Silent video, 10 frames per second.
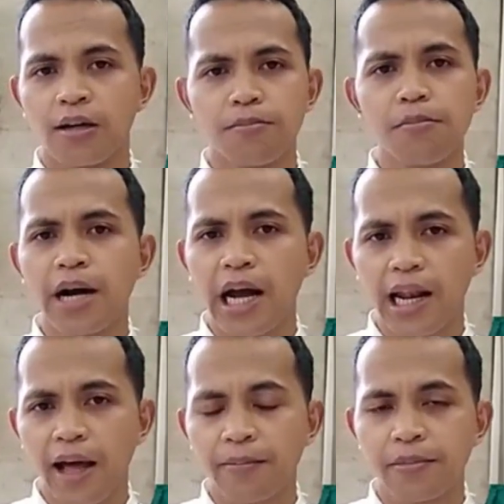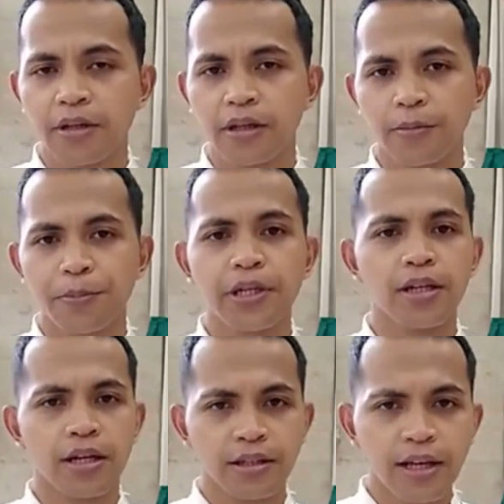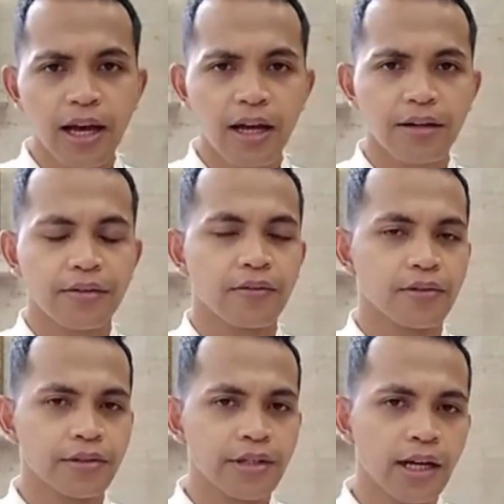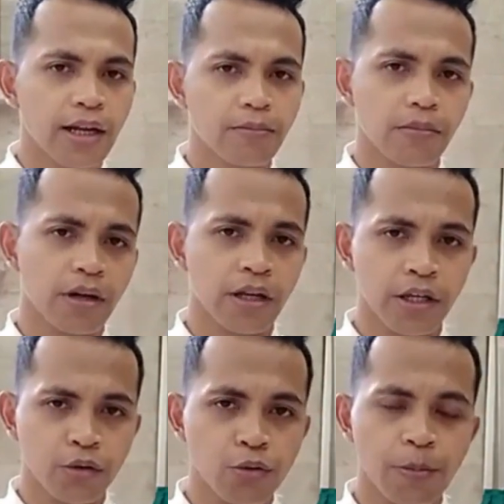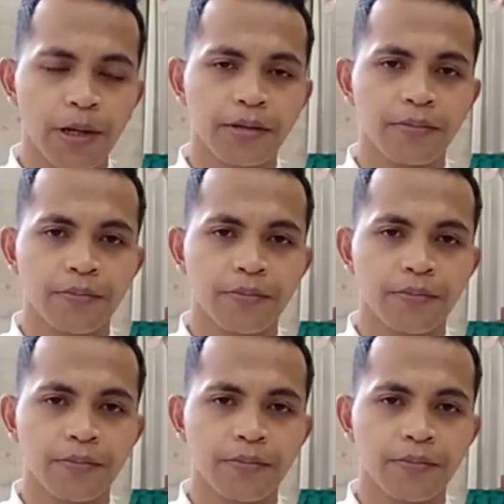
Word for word: mengalami penderitaan dalam kehidupan.